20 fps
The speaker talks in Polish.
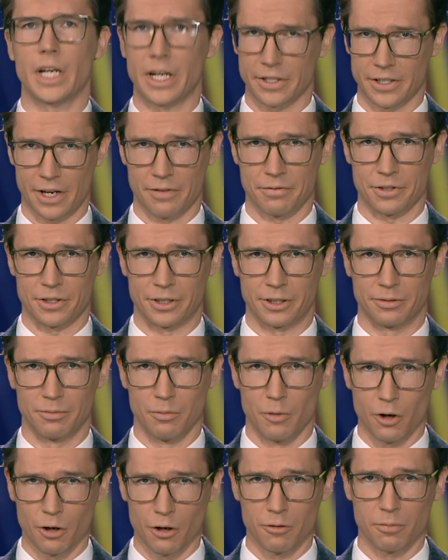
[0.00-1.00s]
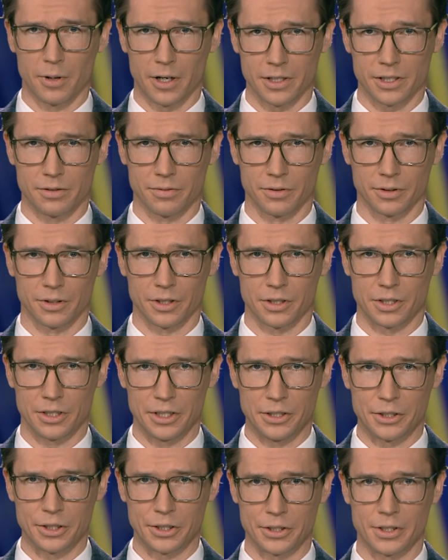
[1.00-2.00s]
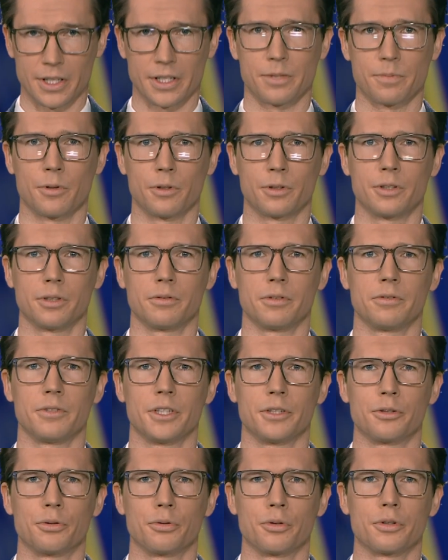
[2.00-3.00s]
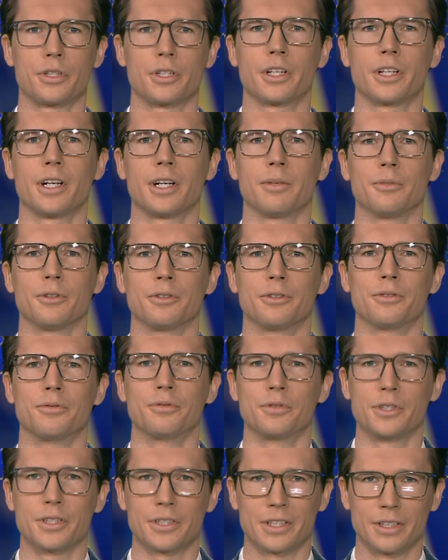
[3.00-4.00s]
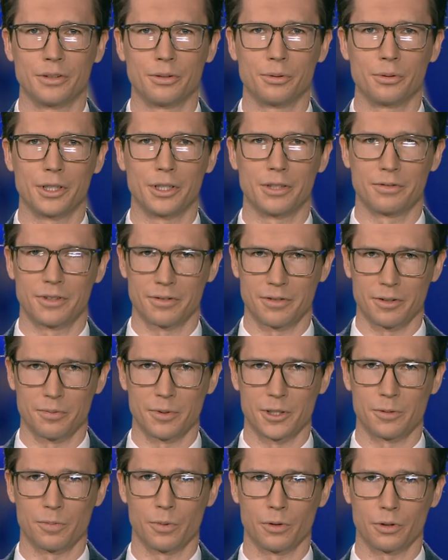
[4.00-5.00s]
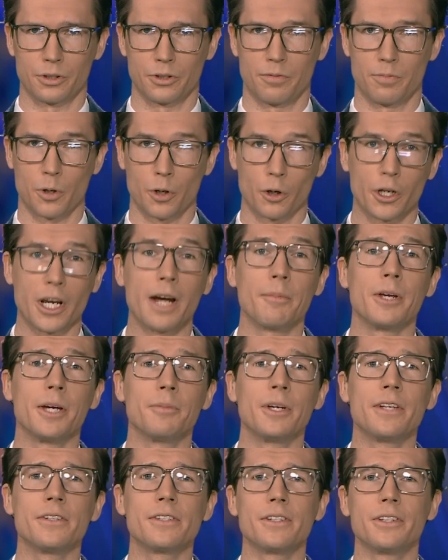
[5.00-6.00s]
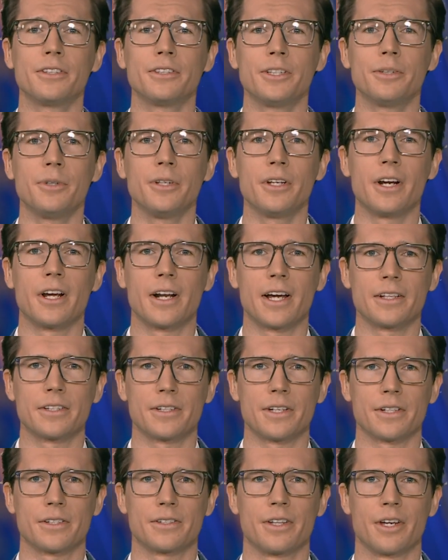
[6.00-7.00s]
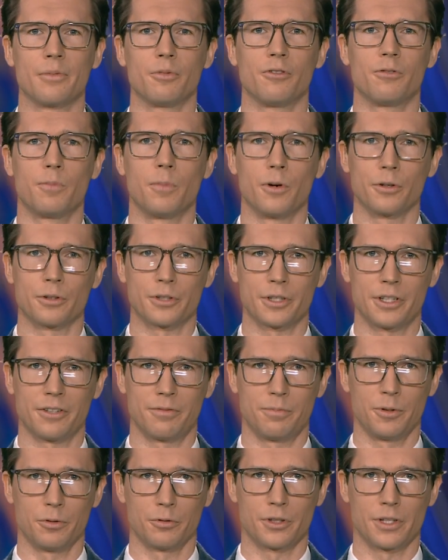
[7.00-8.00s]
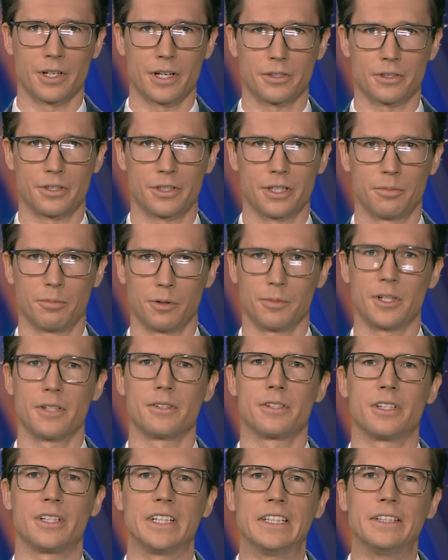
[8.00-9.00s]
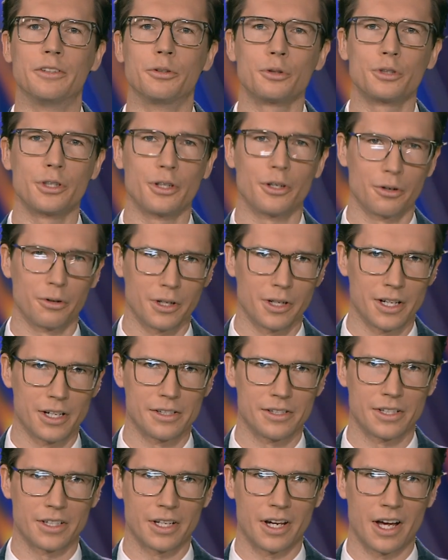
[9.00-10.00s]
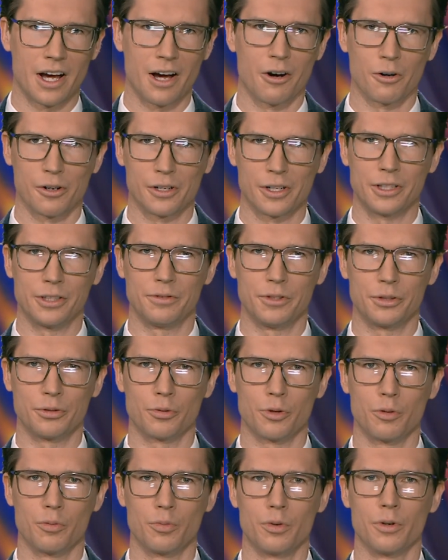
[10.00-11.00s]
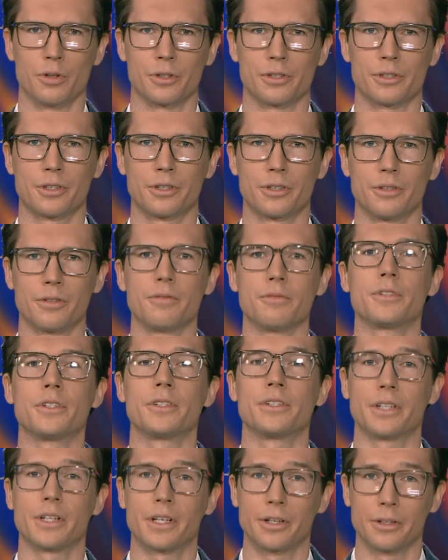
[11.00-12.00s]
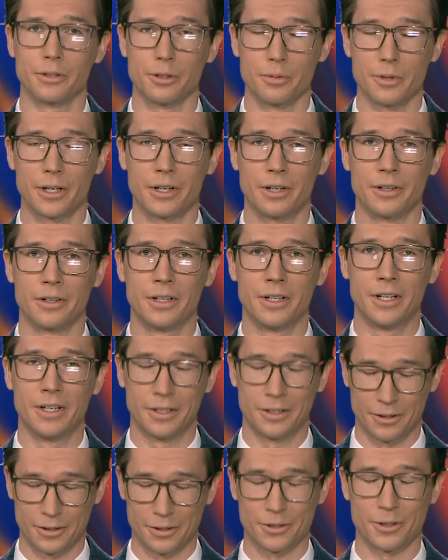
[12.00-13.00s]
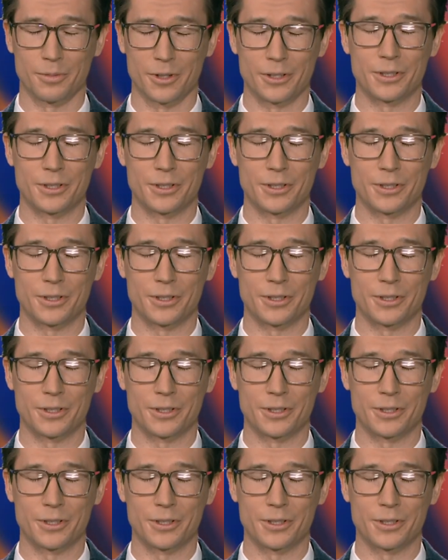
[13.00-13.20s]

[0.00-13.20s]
Jak zawsze, mogą Państwo też liczyć na sportowy wieczór. Czekam od 22 w TVP Sport. W programie m.in. relacja z derbów Polski w piłce ręcznej pomiędzy Industrią Kielce a Orlen Wisłą Płock. Wszystkiego dobrego. Do